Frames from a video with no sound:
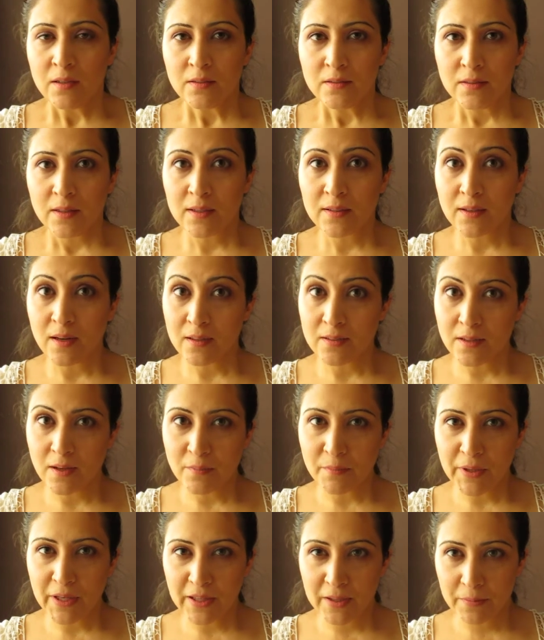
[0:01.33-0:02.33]
Tekrardan
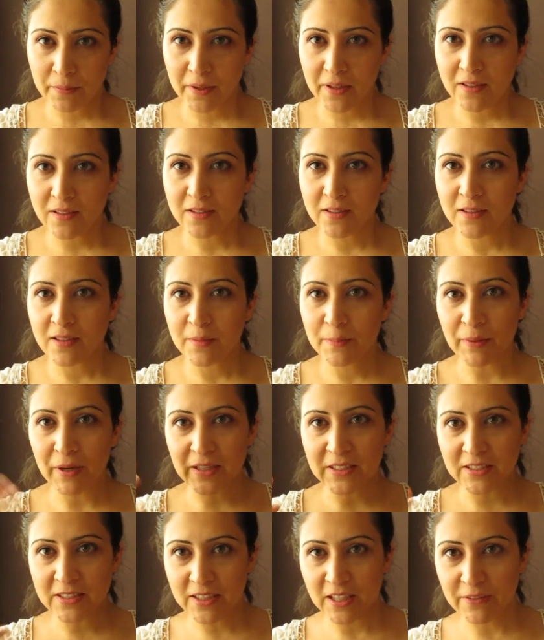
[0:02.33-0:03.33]
merhaba. Hep
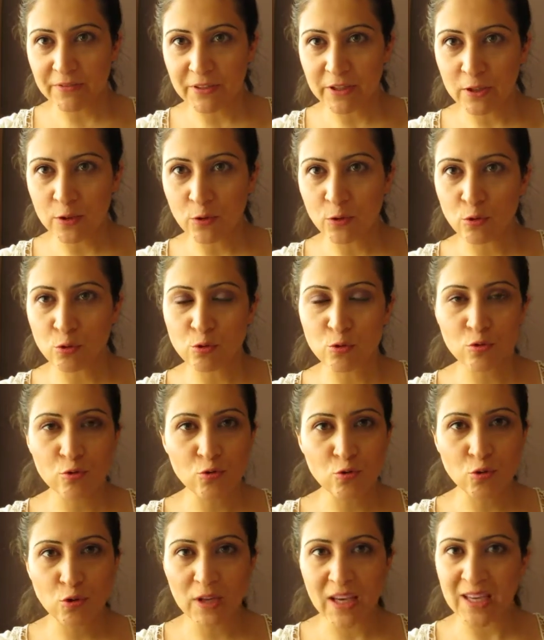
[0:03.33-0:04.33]
aynı kıyafetle görüyorsunuz
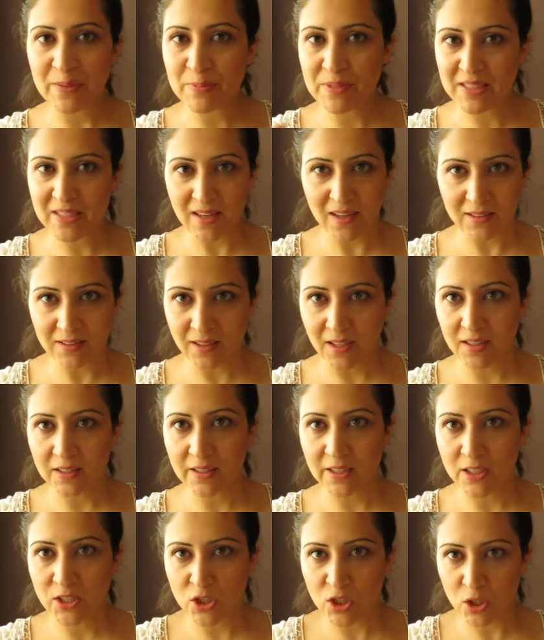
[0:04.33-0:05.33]
çünkü hepsini arka
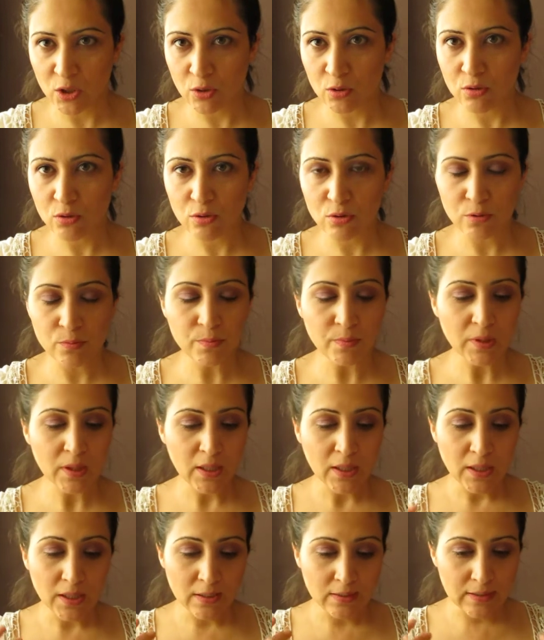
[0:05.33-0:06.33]
arkaya çekiyorum.
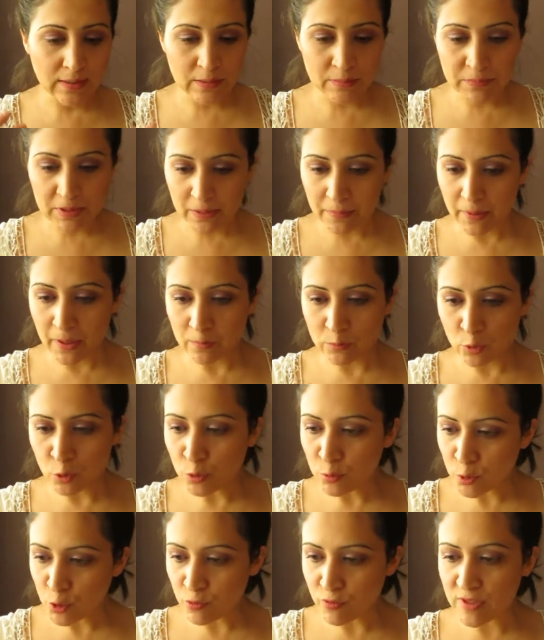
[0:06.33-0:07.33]
Dilim damağım
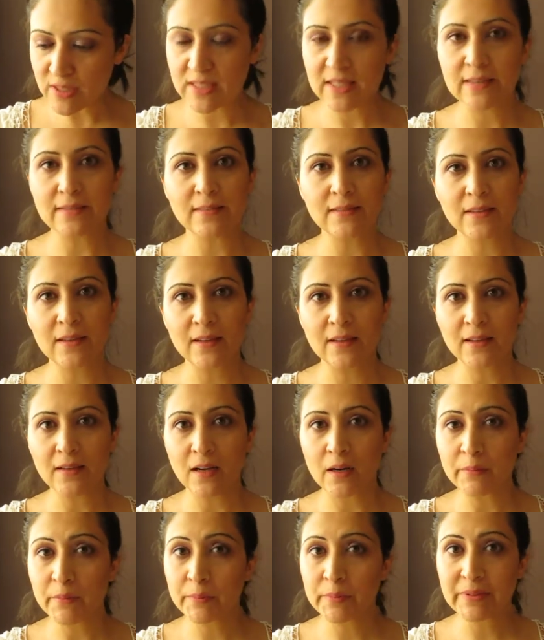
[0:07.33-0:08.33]
kurumuş vaziyette
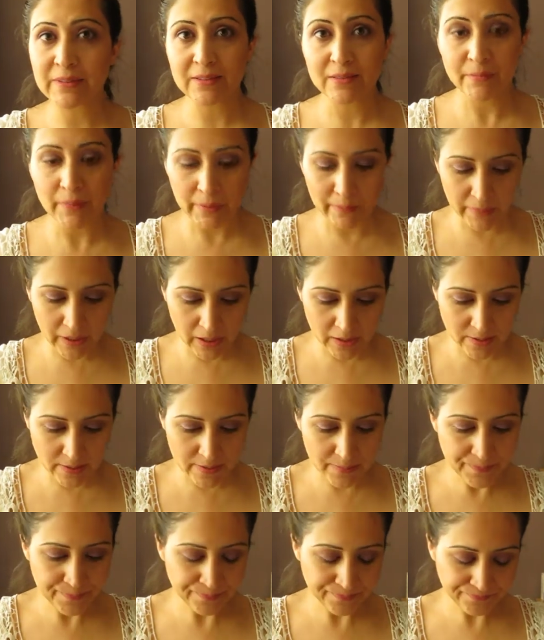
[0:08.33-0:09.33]
ama bitirmem lazım.